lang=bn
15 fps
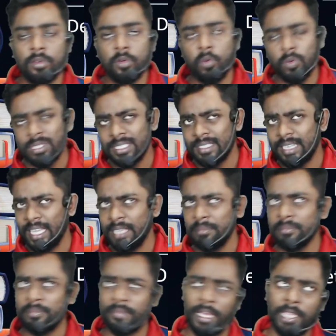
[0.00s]
কোর্সের টাইম
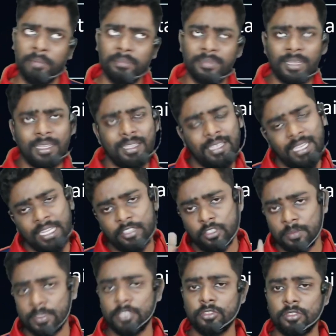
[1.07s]
ফাইম এই
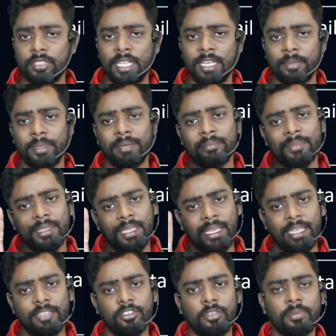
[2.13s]
সব কিছু তো থাকবে
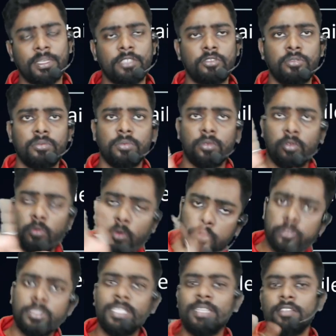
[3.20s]
এই সব কিছু
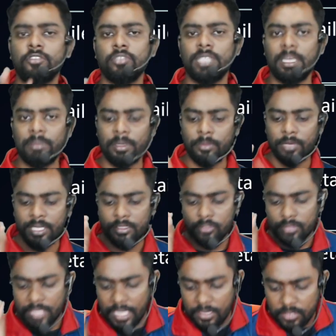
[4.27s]
কতদিনের যদি আমরা বলি
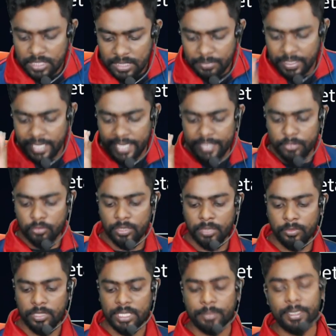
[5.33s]
তো তাহলে হচ্ছে আমরা এইটুকুনি
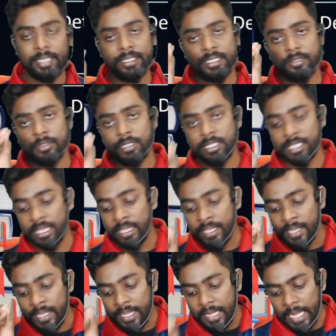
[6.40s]
বলতে পারি যে হচ্ছে
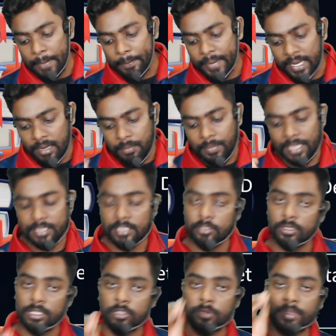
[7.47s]
এপ্রিল মাসে
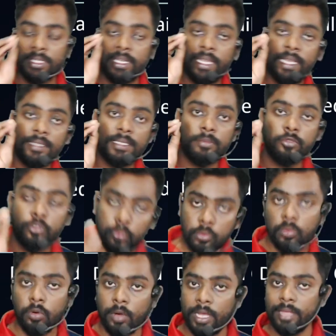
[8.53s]
যদি তোমাদের এক্সাম
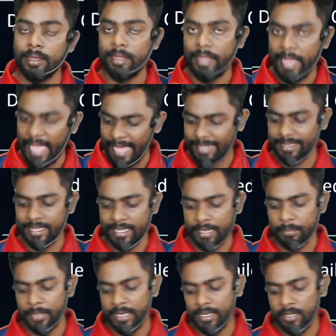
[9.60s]
শুরু হয় এক থেকে
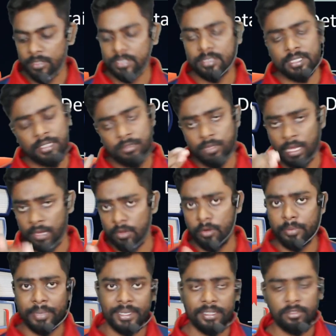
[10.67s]
মেনলি হচ্ছে যেই
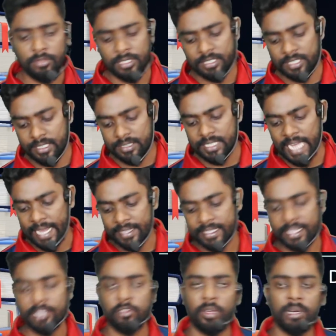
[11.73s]
গভর্নমেন্টের নোটিশটা এসছে এক
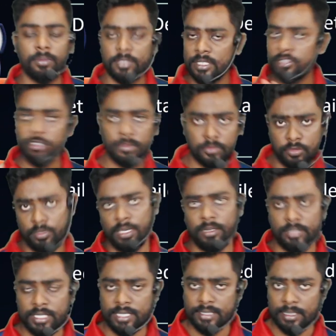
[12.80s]
থেকে নয়ের মধ্যে সব স্কুলের
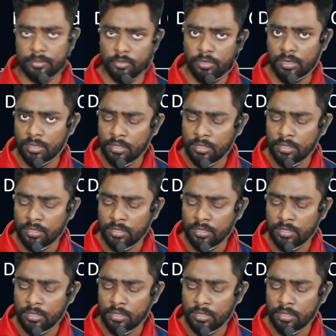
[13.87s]
হচ্ছে এক্সামগুলো